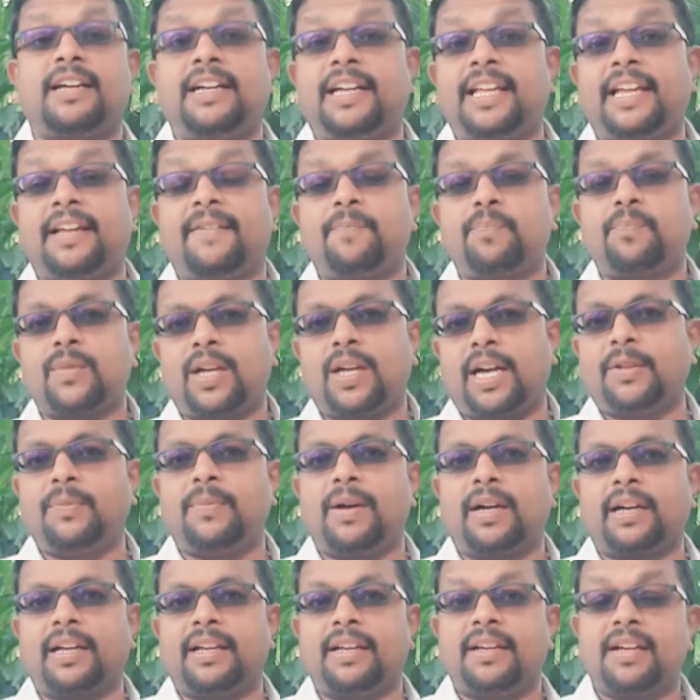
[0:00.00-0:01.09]
கண்டேன்
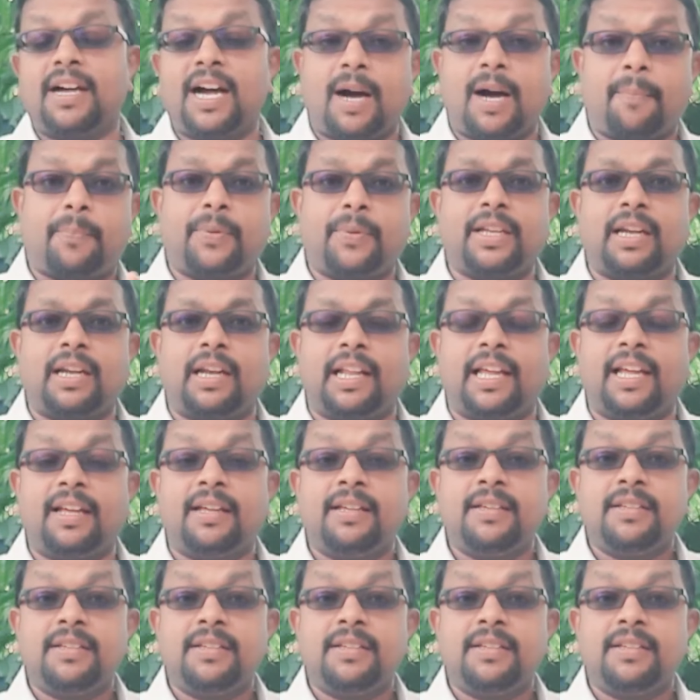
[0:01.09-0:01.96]
அப்படிம்பாங்க அப்படி இல்லை